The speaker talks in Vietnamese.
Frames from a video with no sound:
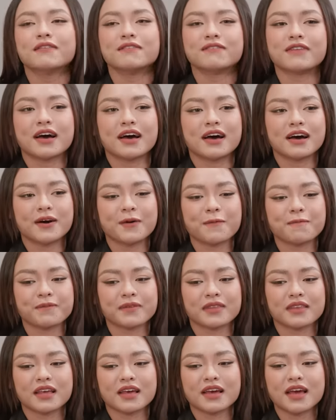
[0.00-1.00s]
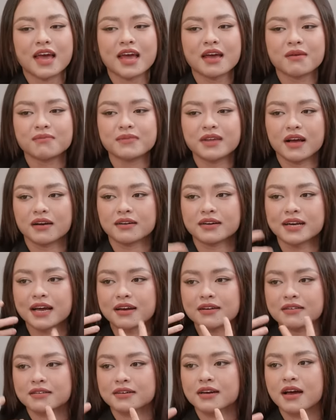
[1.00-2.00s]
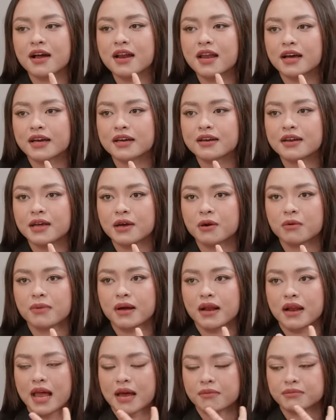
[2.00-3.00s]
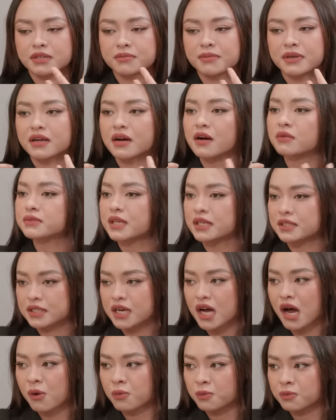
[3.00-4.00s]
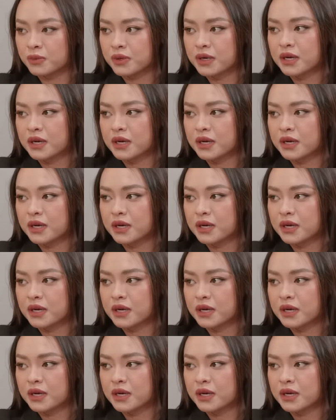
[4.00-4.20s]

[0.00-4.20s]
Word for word: Và em nhận ra được đó là cái điều mà làm cho mình không thành công,